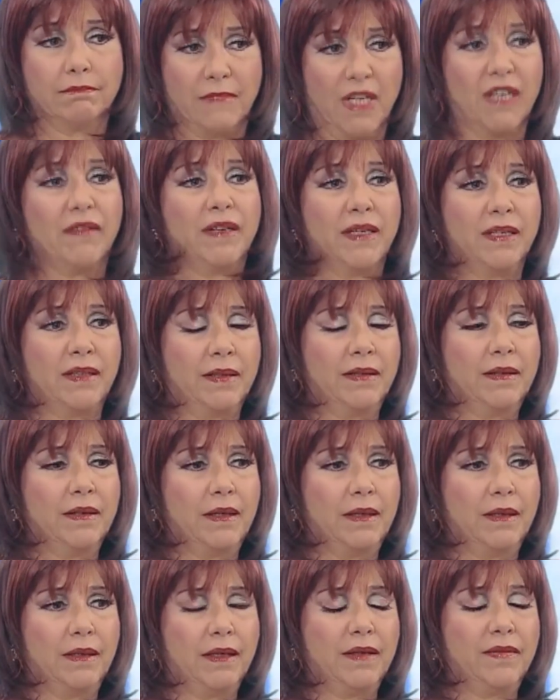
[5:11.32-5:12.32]
Evet,
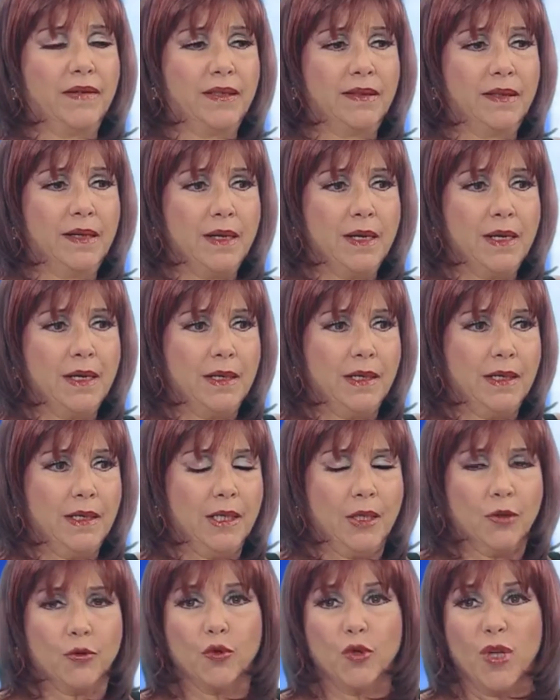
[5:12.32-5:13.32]
evet.
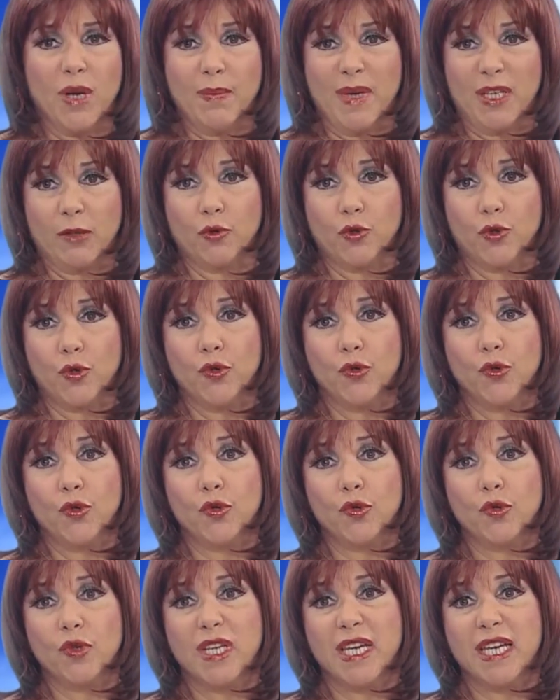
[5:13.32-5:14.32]
Tuna Betüş'ün
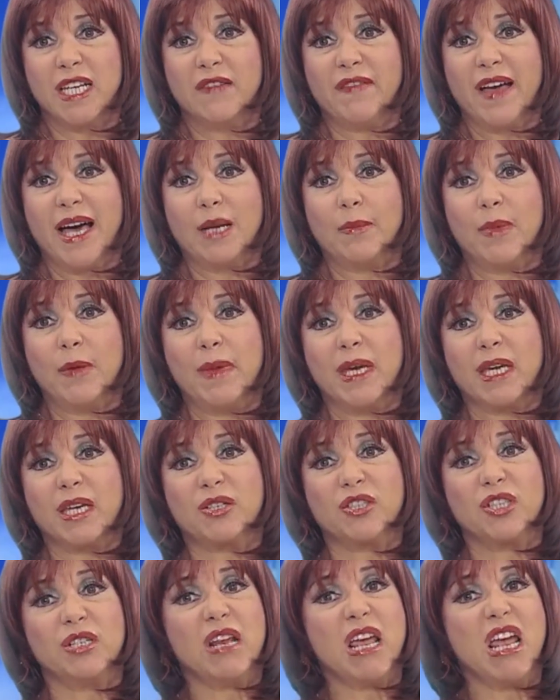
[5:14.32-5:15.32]
yüzünü geri vermemek
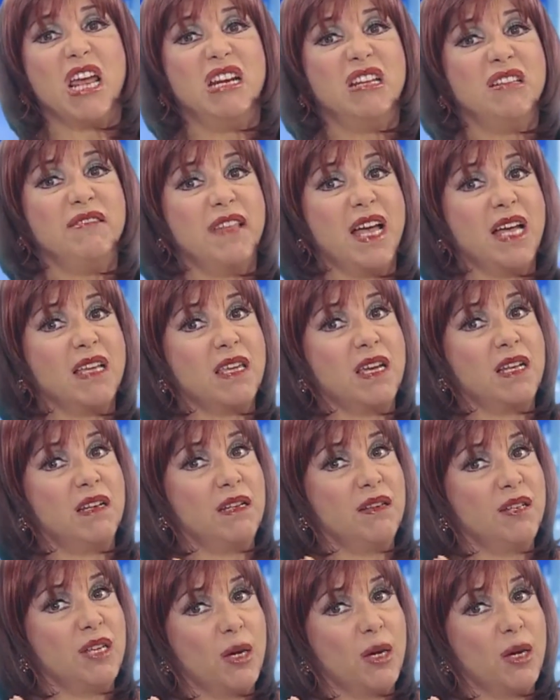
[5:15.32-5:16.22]
için elinden geleni